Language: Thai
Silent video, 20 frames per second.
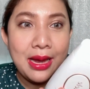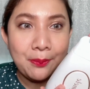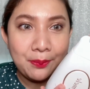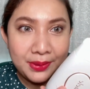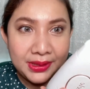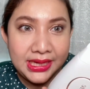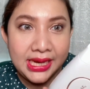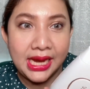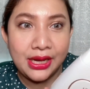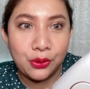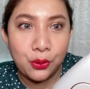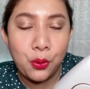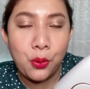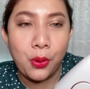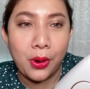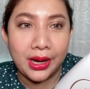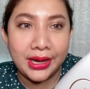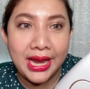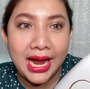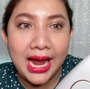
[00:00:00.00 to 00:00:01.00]
เปลี่ยนหัว
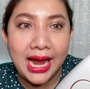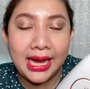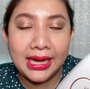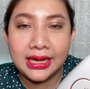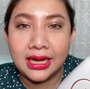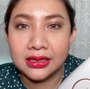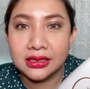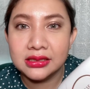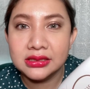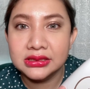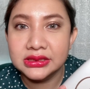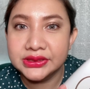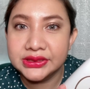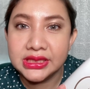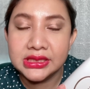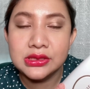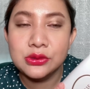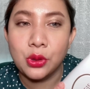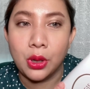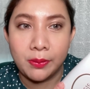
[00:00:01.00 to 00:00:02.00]
ได้ค่ะก็คือซื้อ
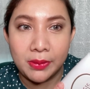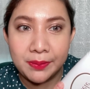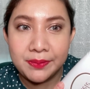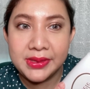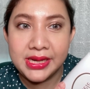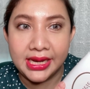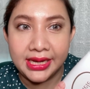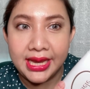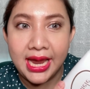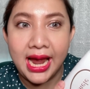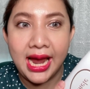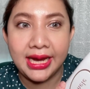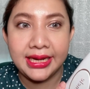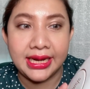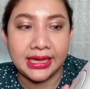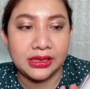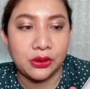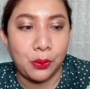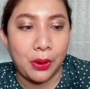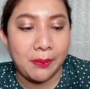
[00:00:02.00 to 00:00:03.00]
หัวมาเปลี่ยนได้นะ
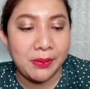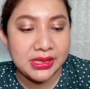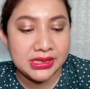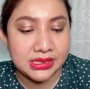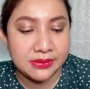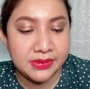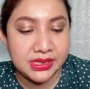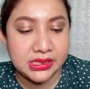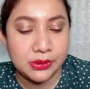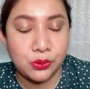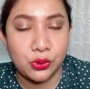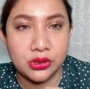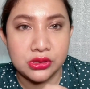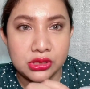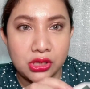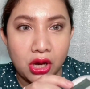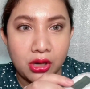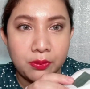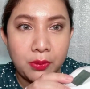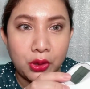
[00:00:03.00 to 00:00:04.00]
แต่ว่ามันจะมีจำนวน
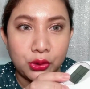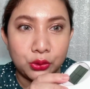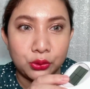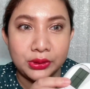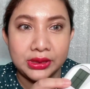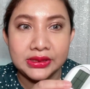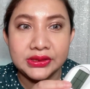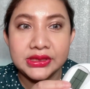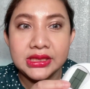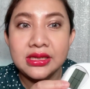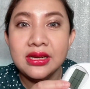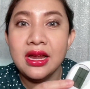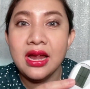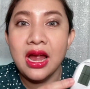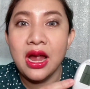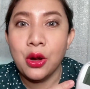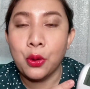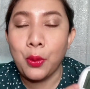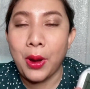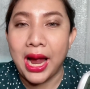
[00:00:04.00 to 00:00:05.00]
ช็อตบอกอยู่ซึ่ง
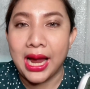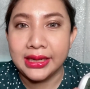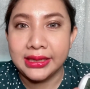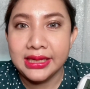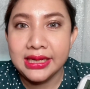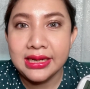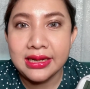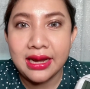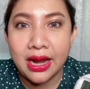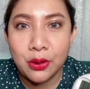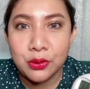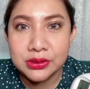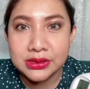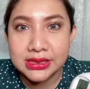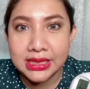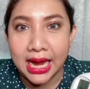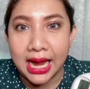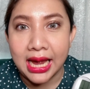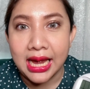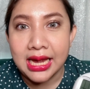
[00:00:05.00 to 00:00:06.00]
กว่าที่เรา
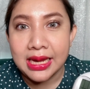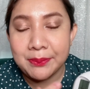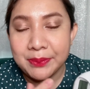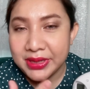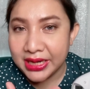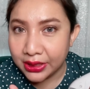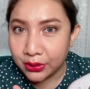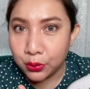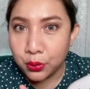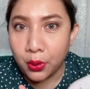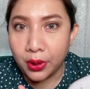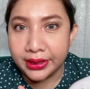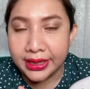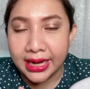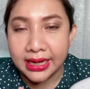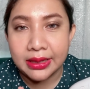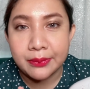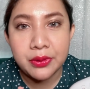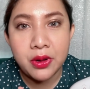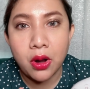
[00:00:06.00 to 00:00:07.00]
จะเปลี่ยนหัวนะ
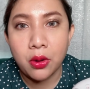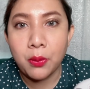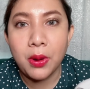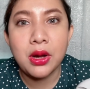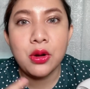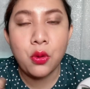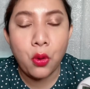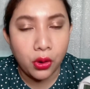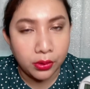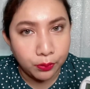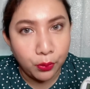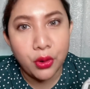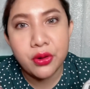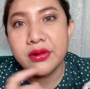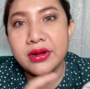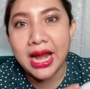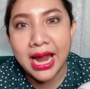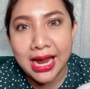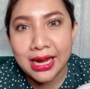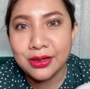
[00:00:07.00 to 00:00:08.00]
รับรองว่าขนหมด
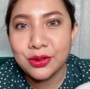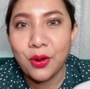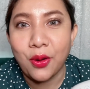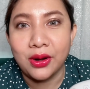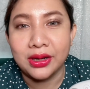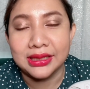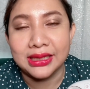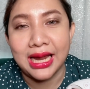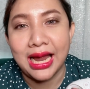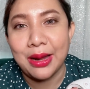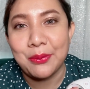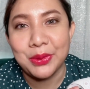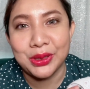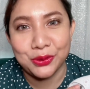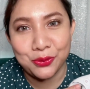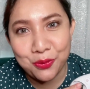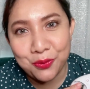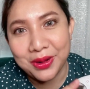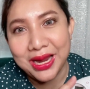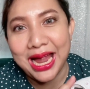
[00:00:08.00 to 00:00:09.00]
ร่างก่อนค่ะมัน
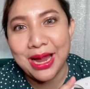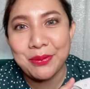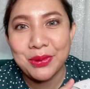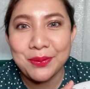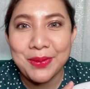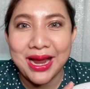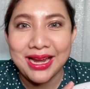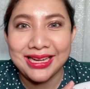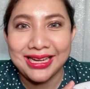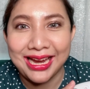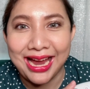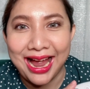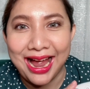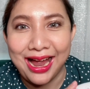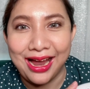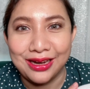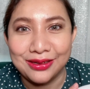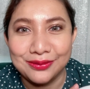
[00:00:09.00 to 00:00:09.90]
คุ้มค่ามากๆเลยค่ะ